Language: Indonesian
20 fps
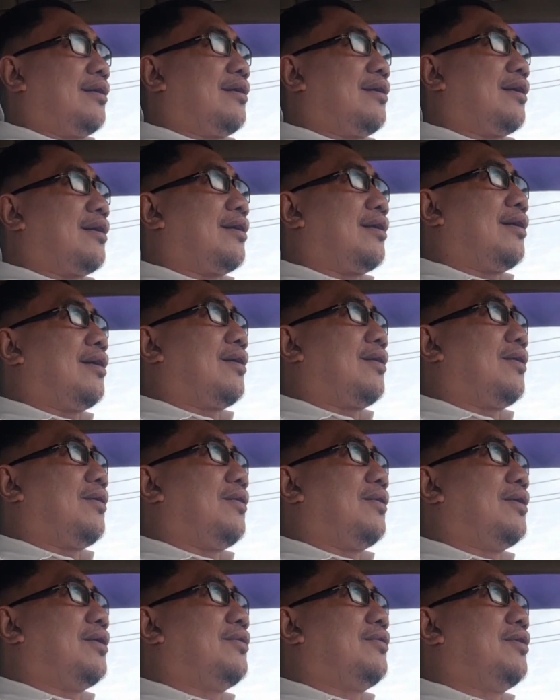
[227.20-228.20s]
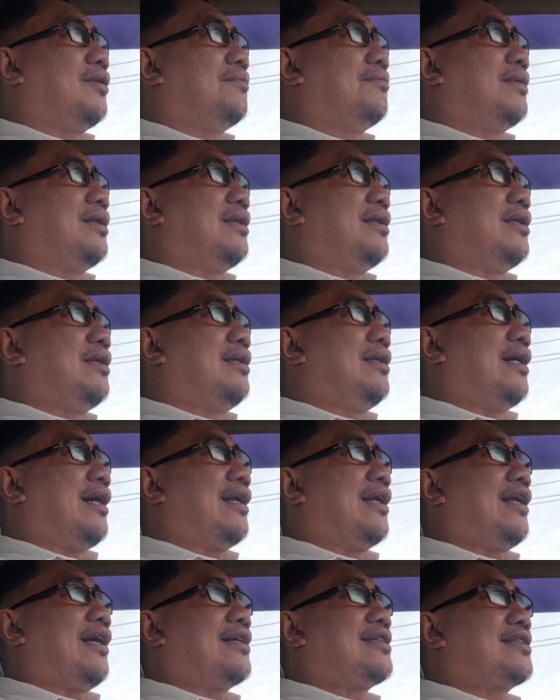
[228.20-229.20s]
Karena kalau itu yang menjadi
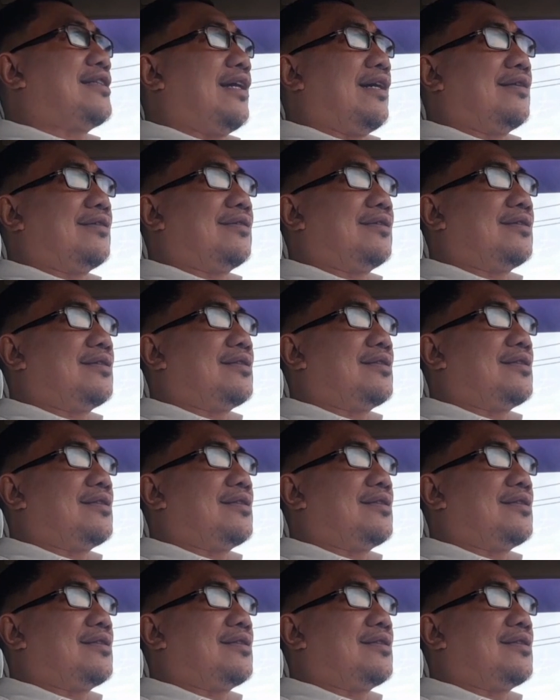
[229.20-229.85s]
alasan.